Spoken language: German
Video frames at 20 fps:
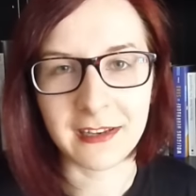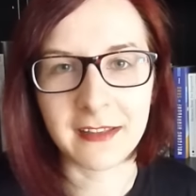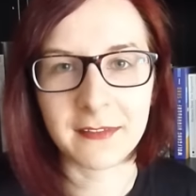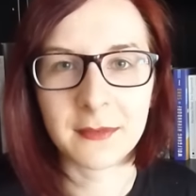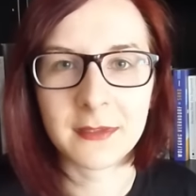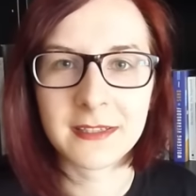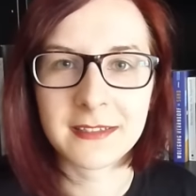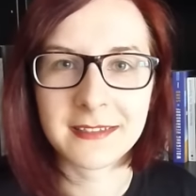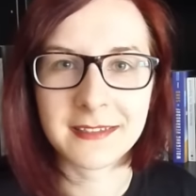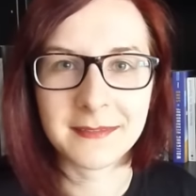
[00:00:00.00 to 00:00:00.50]
Also
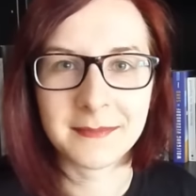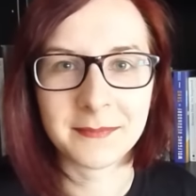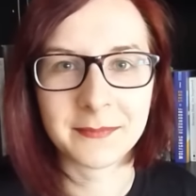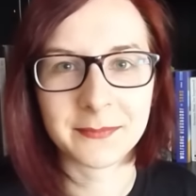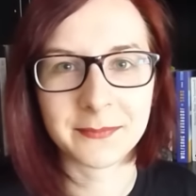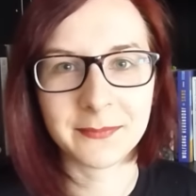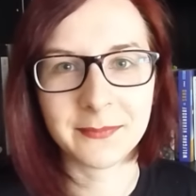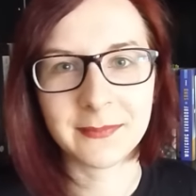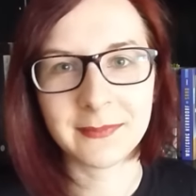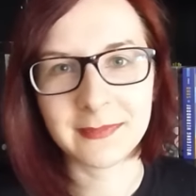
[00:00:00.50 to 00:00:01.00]
ich
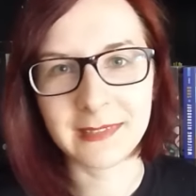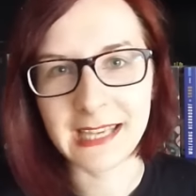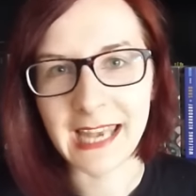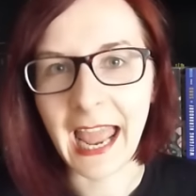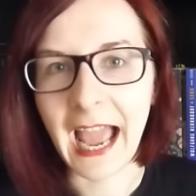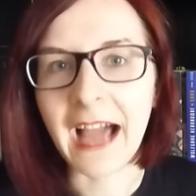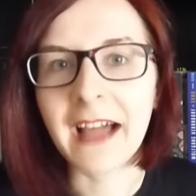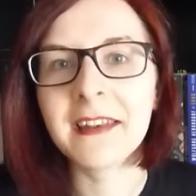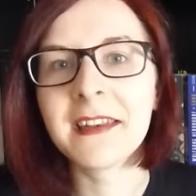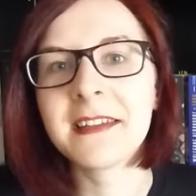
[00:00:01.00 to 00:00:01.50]

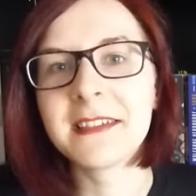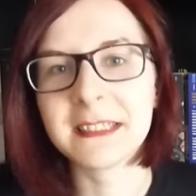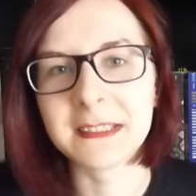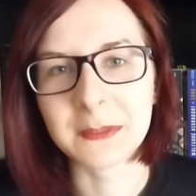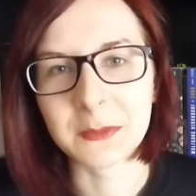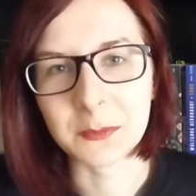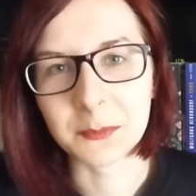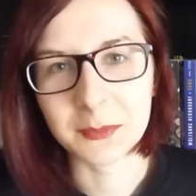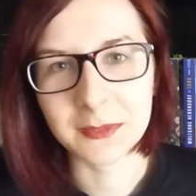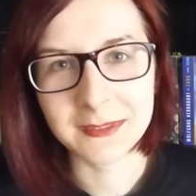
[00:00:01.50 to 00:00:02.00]
lerne
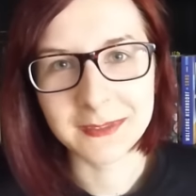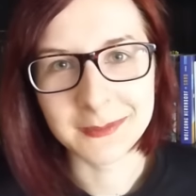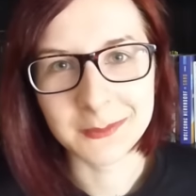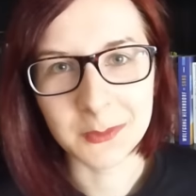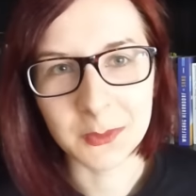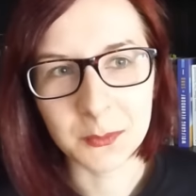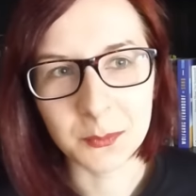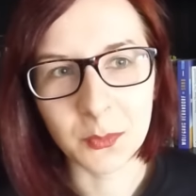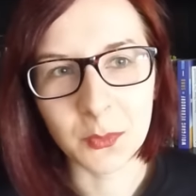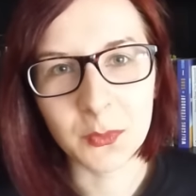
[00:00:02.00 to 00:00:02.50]
das so ein bisschen
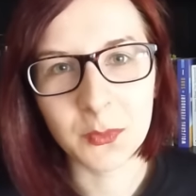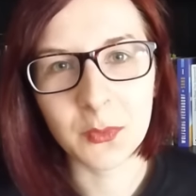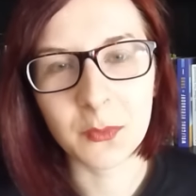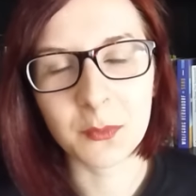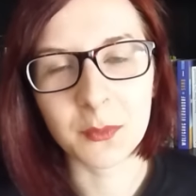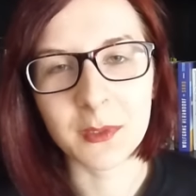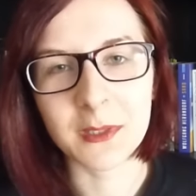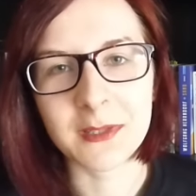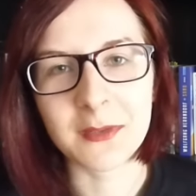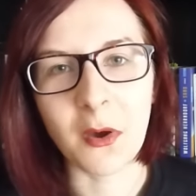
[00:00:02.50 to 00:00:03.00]
durch
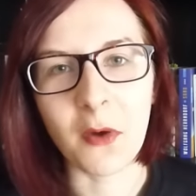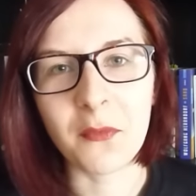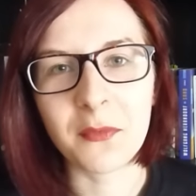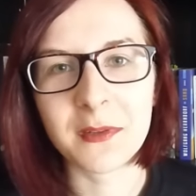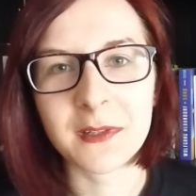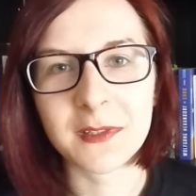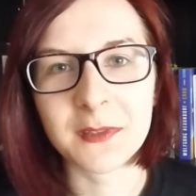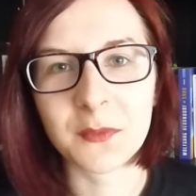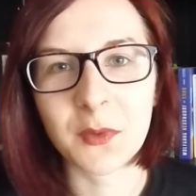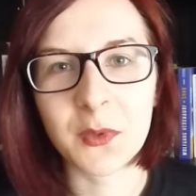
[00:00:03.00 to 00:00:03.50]
Booktube und ich hoffe,
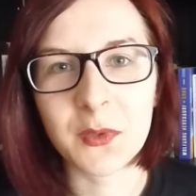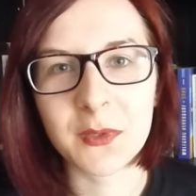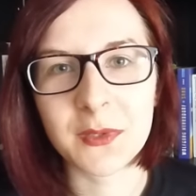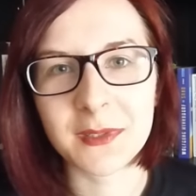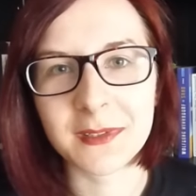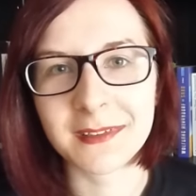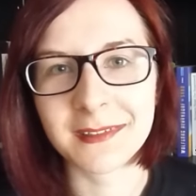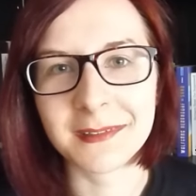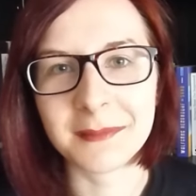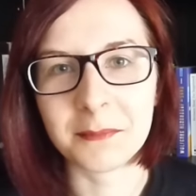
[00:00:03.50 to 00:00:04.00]
es
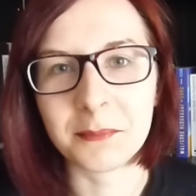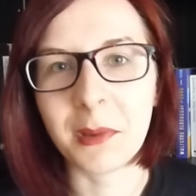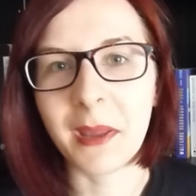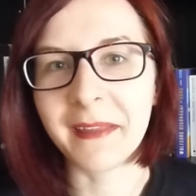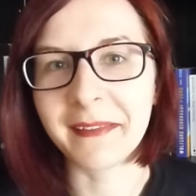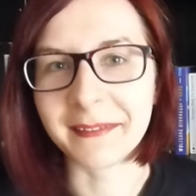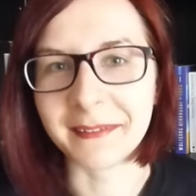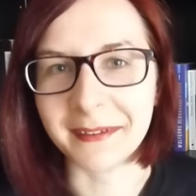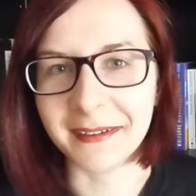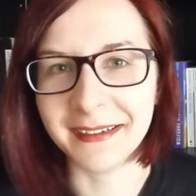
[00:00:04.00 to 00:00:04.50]
wird äh,
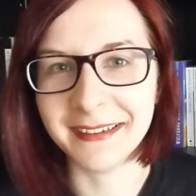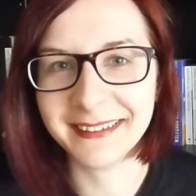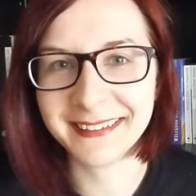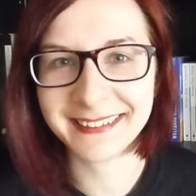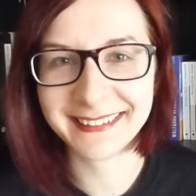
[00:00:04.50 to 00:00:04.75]
besser.